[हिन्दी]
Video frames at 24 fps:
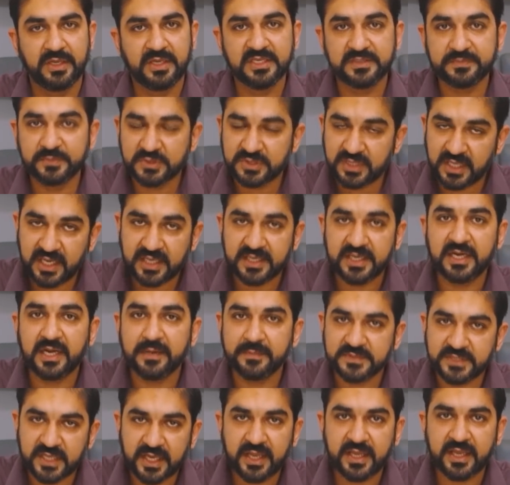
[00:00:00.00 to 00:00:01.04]
इस मुतल डिटेल
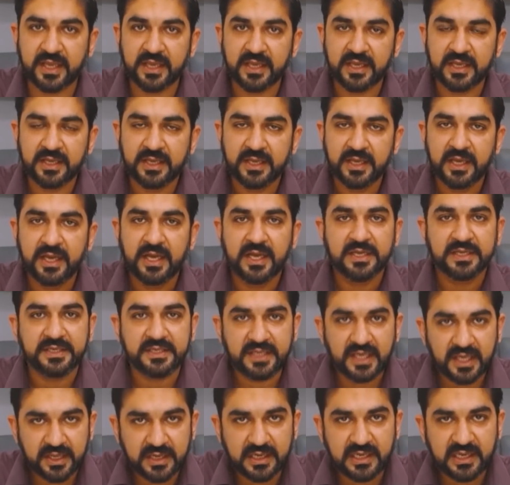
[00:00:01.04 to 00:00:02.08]
में जानेंगे
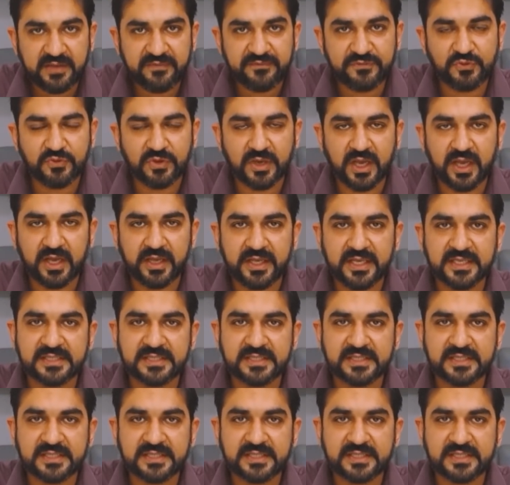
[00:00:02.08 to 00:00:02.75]
ये रिलीफ जो है